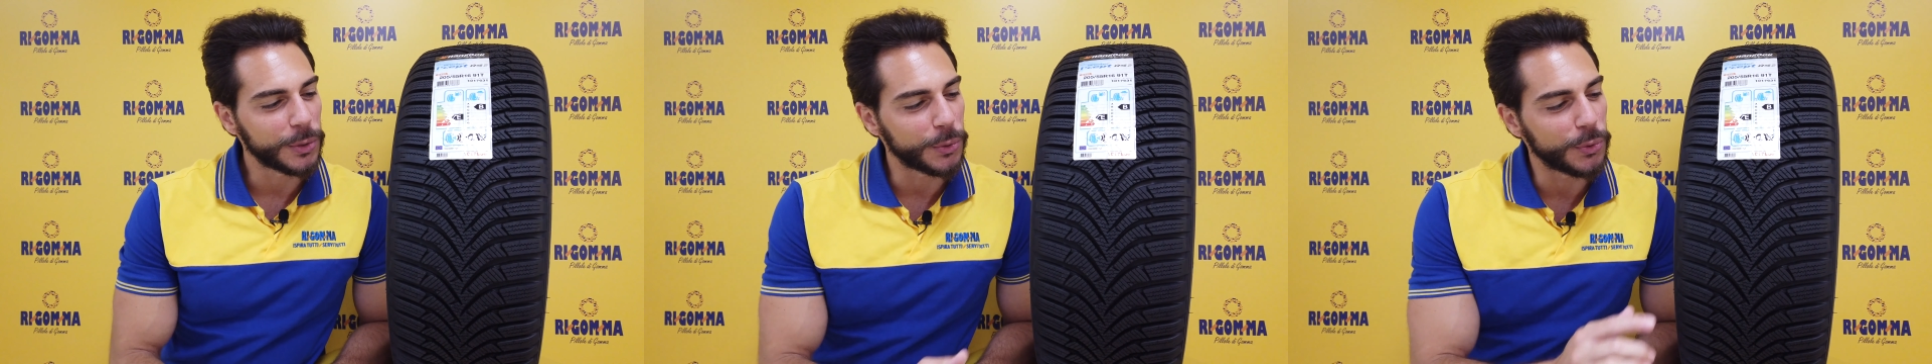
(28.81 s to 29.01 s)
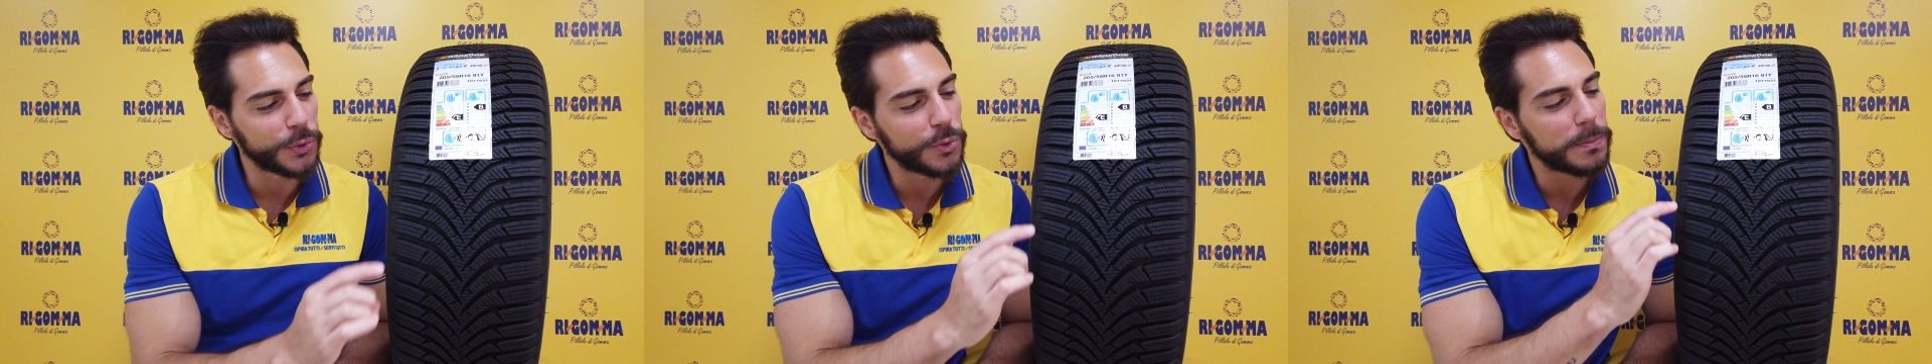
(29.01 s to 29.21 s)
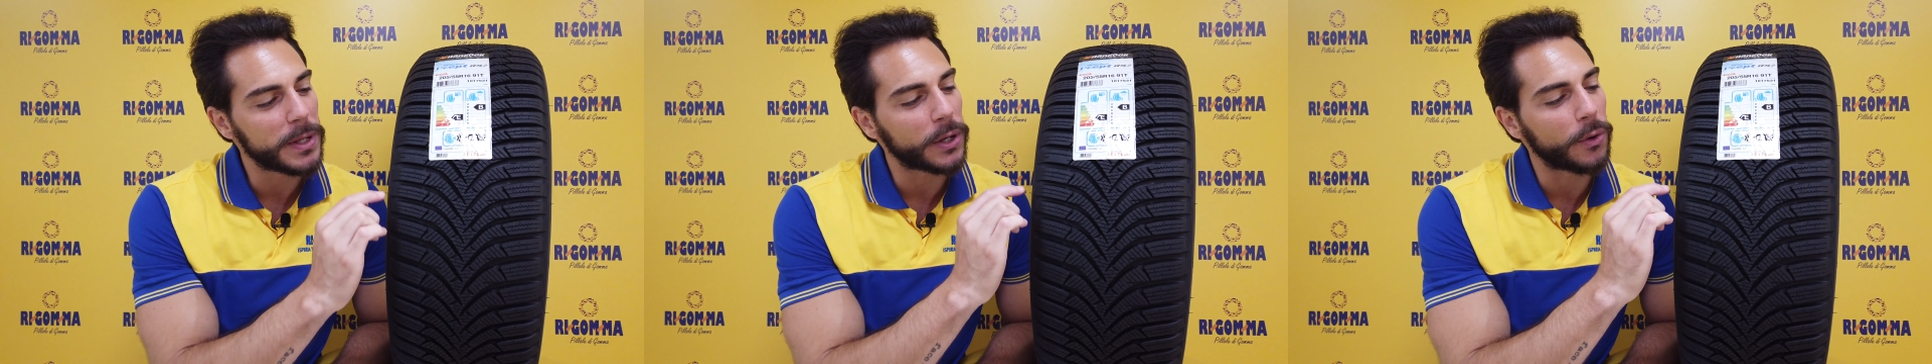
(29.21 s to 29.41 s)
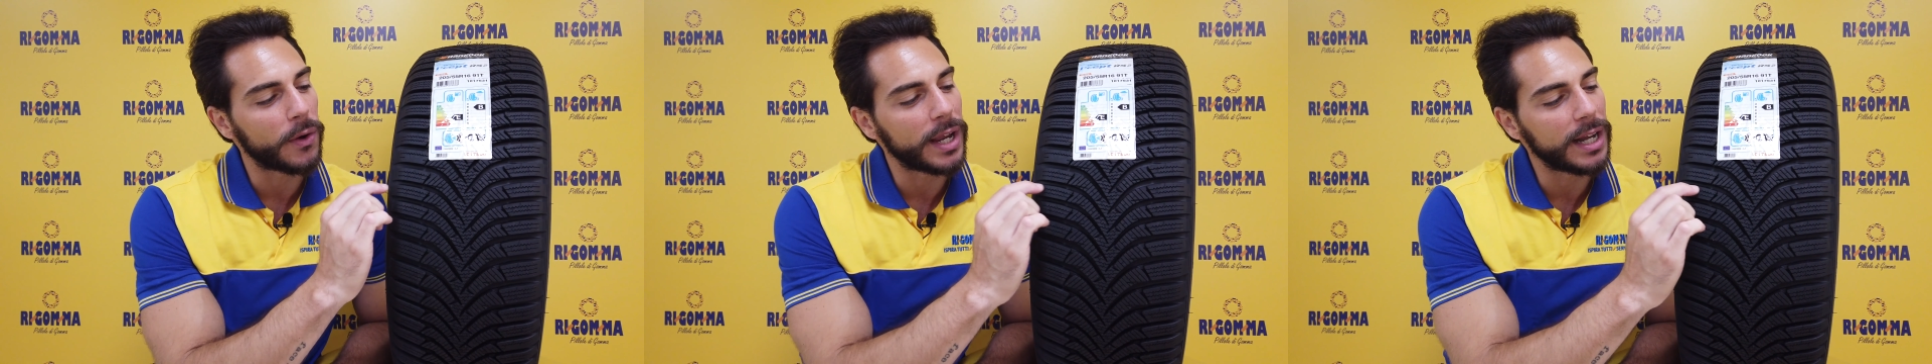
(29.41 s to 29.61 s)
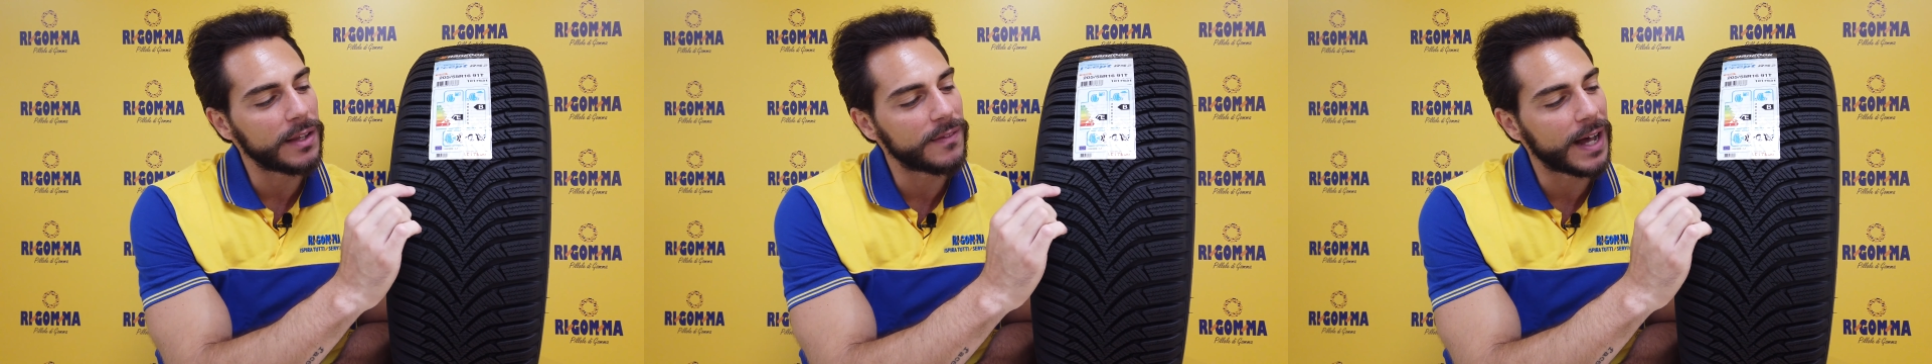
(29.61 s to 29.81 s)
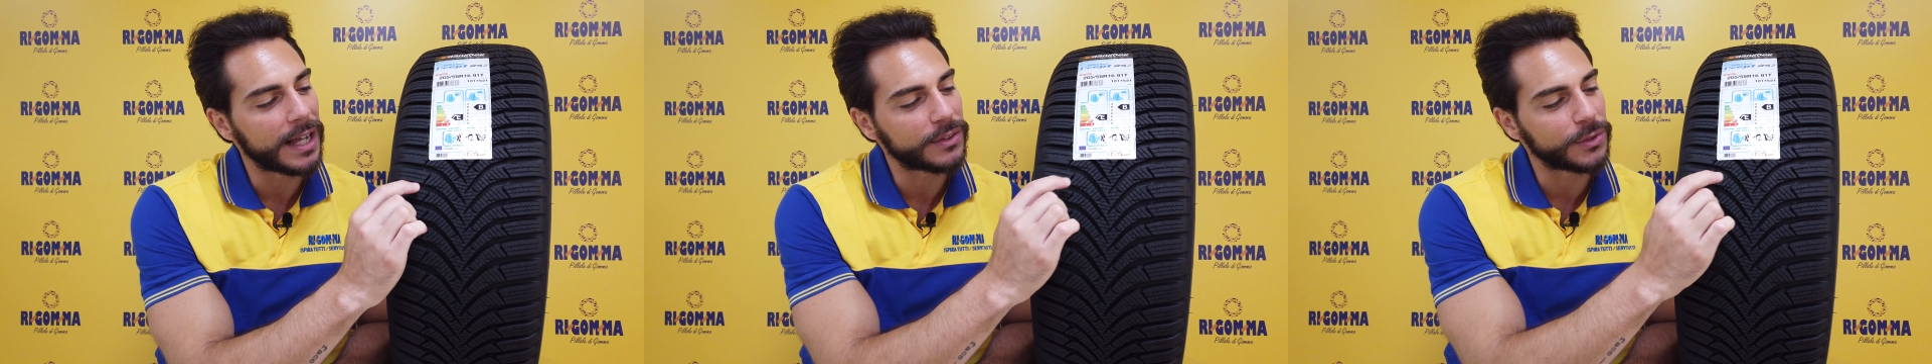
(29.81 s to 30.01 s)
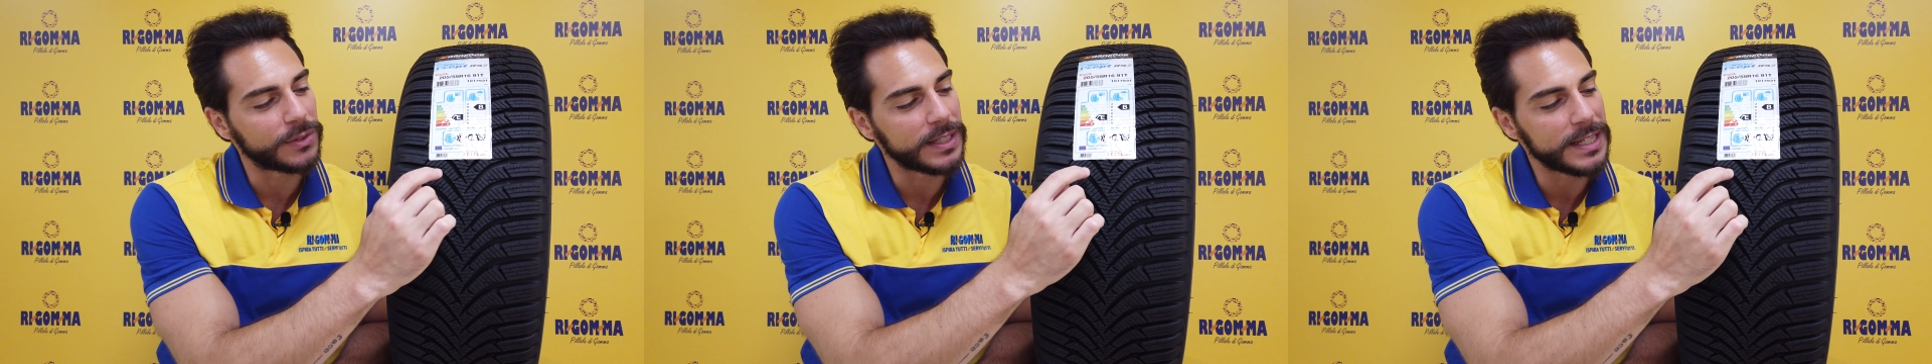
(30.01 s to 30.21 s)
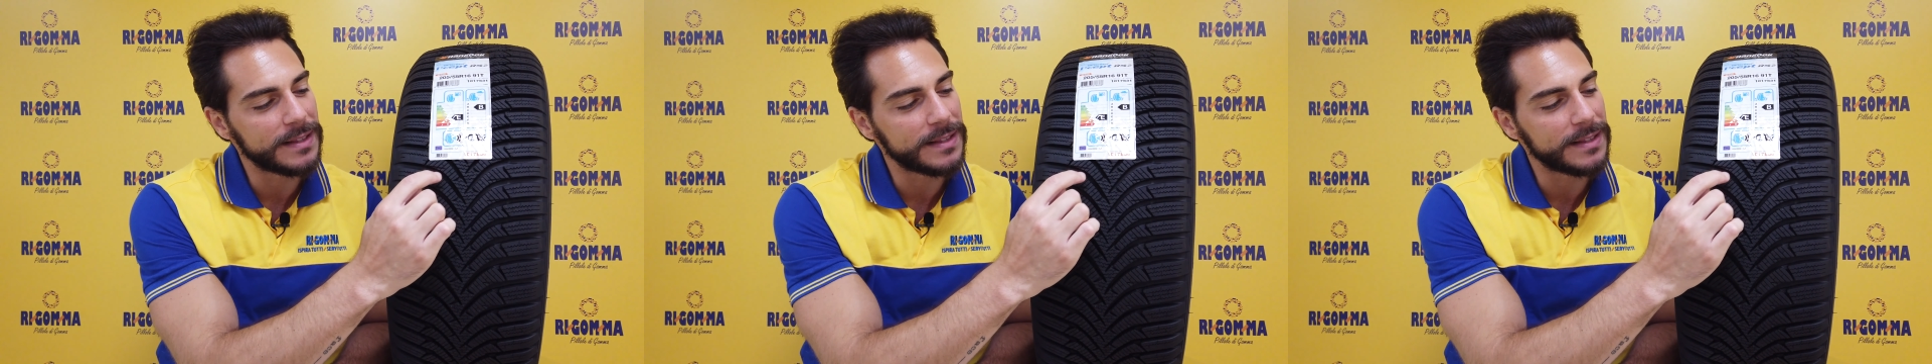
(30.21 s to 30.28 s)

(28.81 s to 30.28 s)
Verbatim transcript: un numero elevato di